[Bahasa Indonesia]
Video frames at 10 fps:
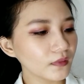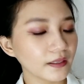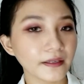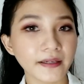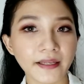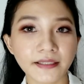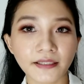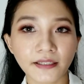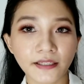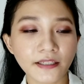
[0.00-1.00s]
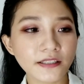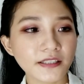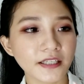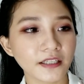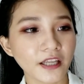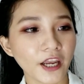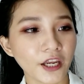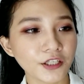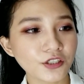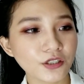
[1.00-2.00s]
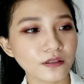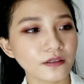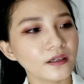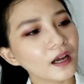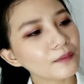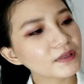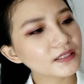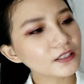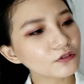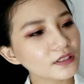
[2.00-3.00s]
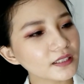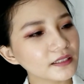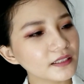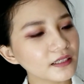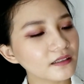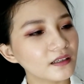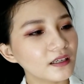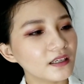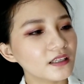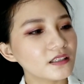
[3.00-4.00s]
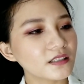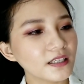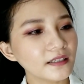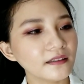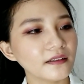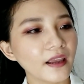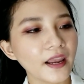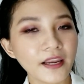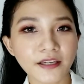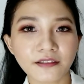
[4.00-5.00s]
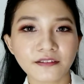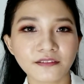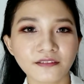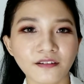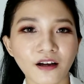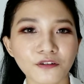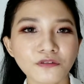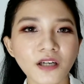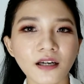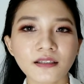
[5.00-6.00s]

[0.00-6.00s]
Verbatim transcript: Yang kayak gini, Skin Edge. Apa sih tulisannya? Sin Edge Aku nggak